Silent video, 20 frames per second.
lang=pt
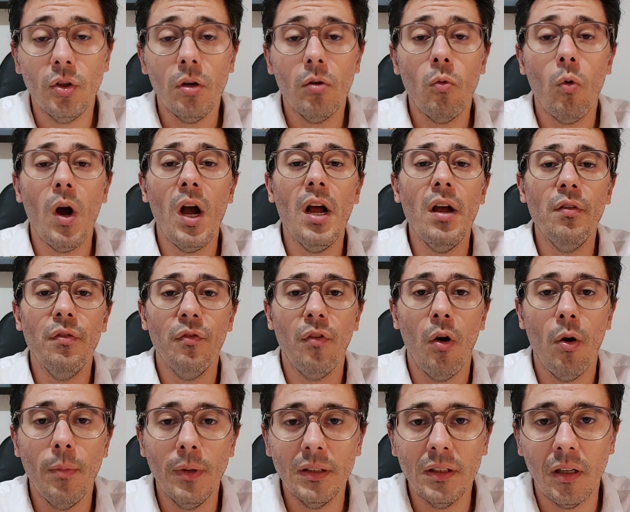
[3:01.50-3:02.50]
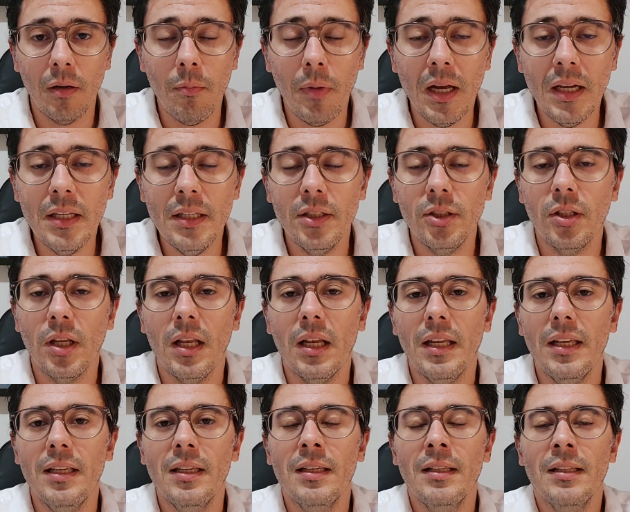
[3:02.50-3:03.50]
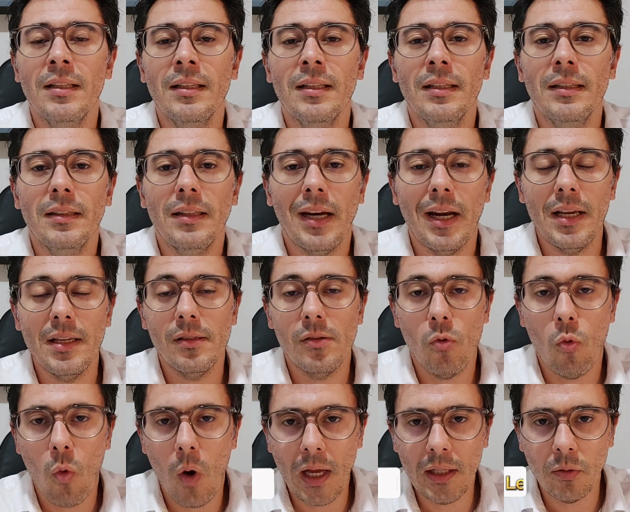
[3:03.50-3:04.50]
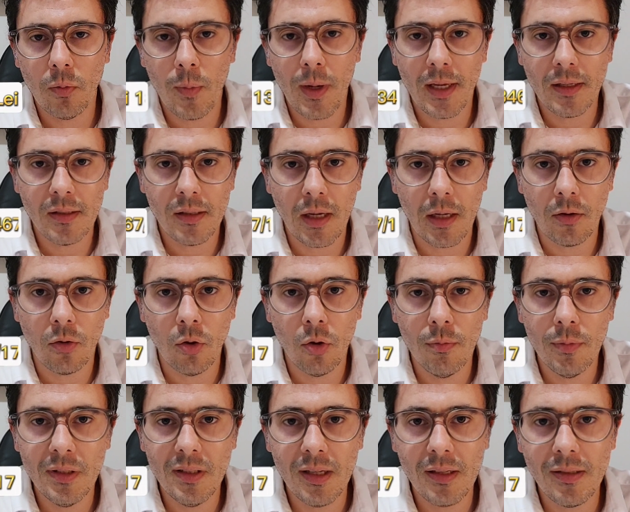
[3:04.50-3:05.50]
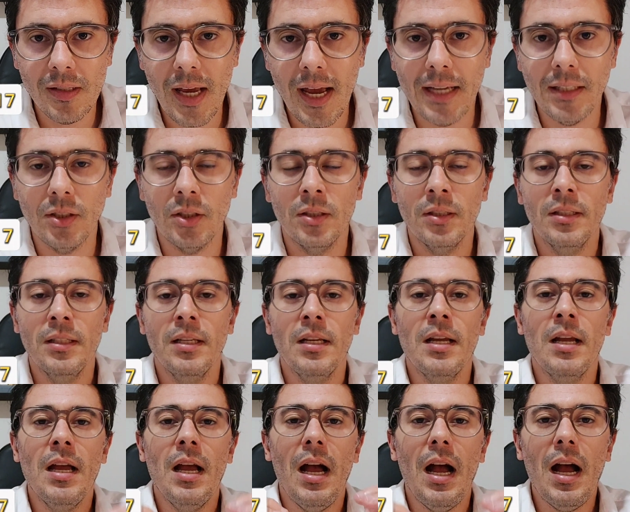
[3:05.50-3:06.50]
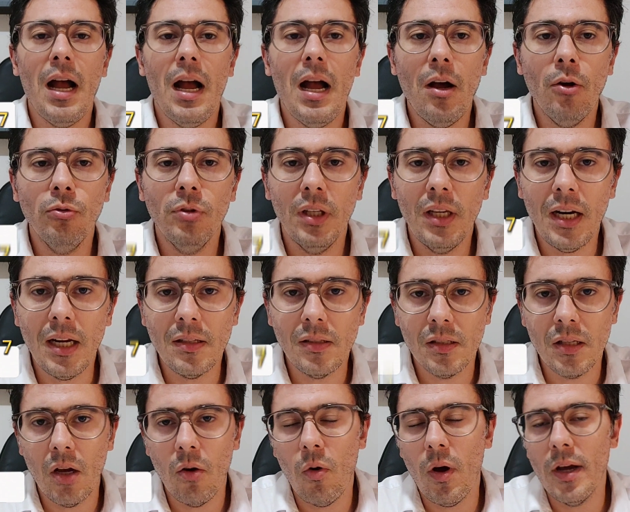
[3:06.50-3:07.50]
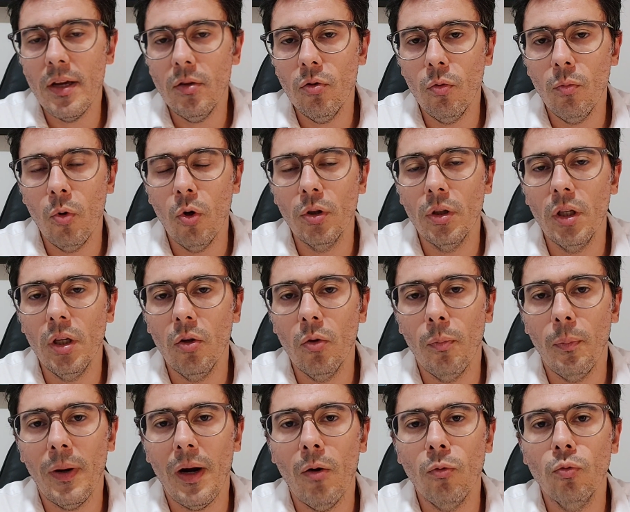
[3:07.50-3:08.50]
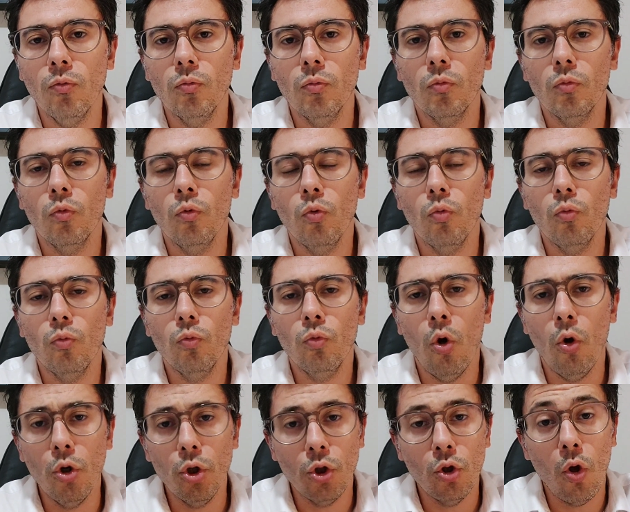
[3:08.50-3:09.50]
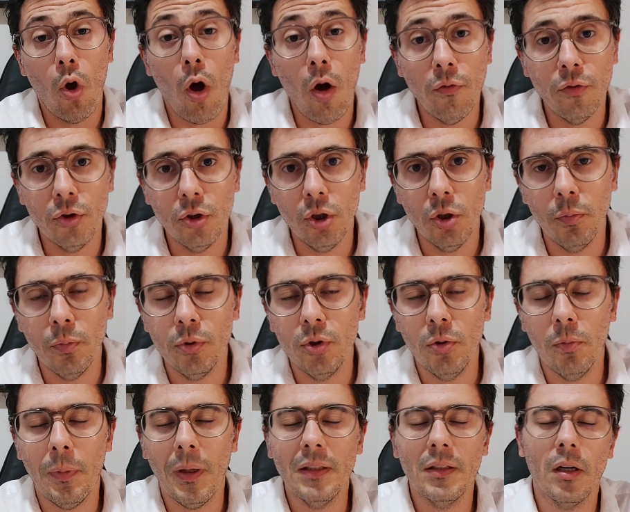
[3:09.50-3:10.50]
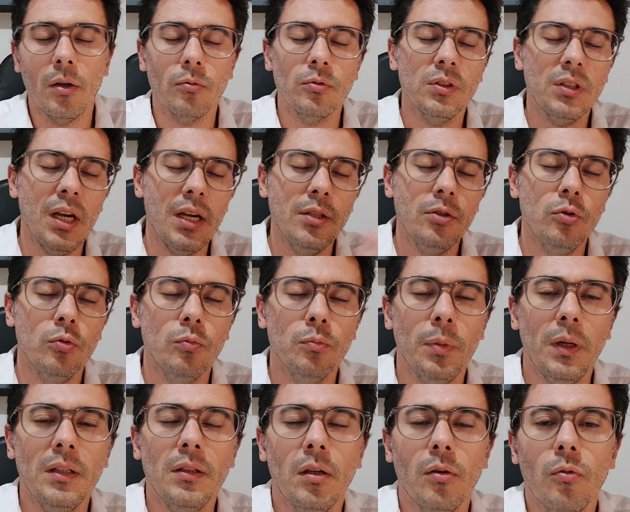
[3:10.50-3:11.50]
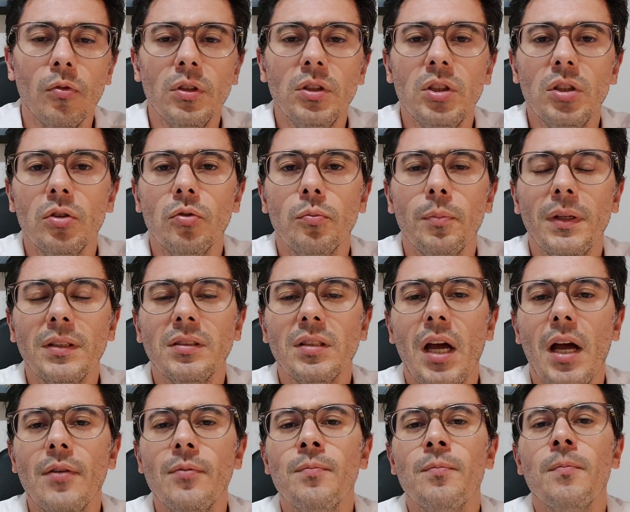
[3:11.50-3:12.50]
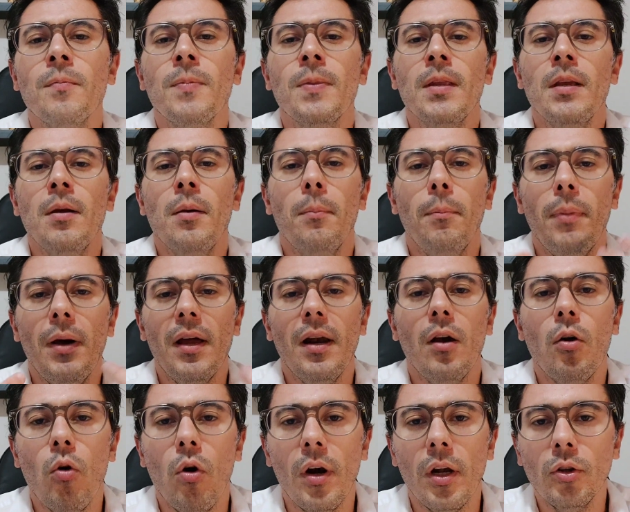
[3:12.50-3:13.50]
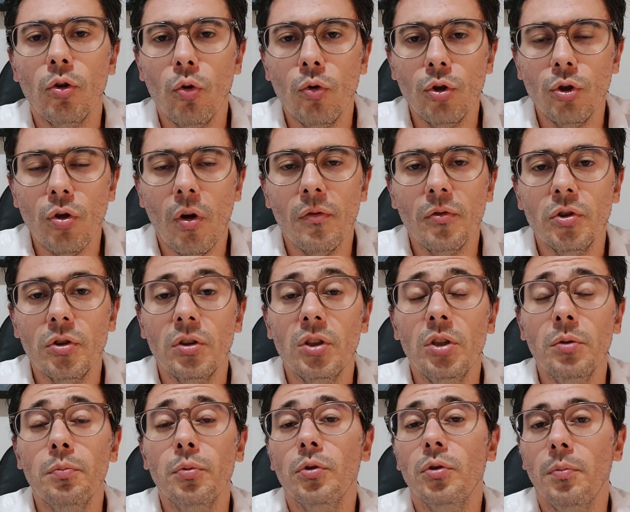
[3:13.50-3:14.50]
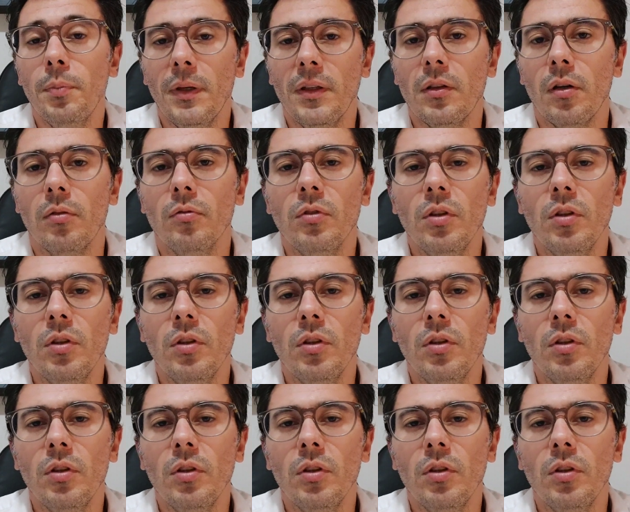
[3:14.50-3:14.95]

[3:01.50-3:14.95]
Só que com a reforma trabalhista, a lei 13.467-2017, a alteração aí do modelo para um, um, dois novos tipos de padrão. Sai de um padrão que tinha no passado para agora dois novos tipos de padrão.